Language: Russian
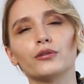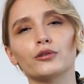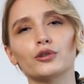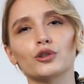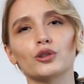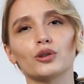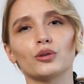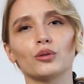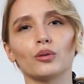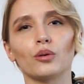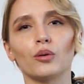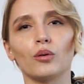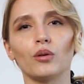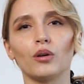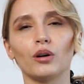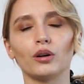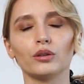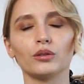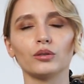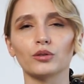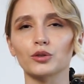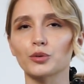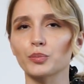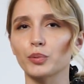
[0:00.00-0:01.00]
что
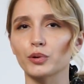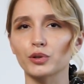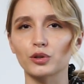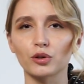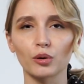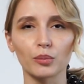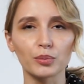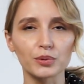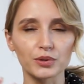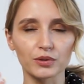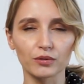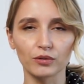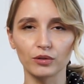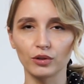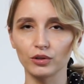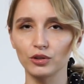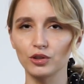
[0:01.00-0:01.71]
оно способствует